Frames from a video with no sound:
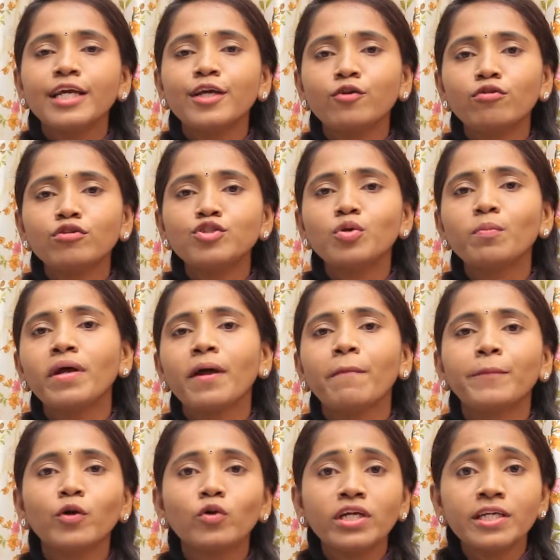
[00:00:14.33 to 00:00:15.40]
ఈరోజు మన
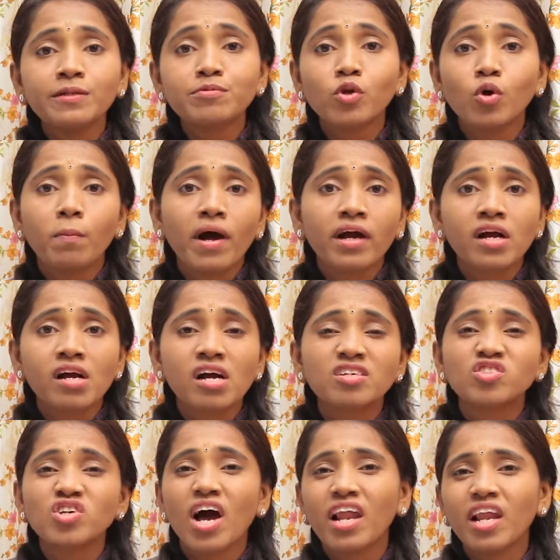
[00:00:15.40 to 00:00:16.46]
బ్యూటీ టిప్స్లో భాగంగా
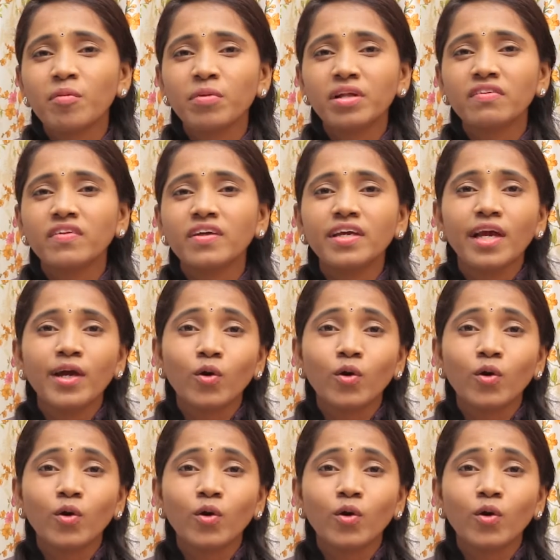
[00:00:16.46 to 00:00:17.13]
చాలామంది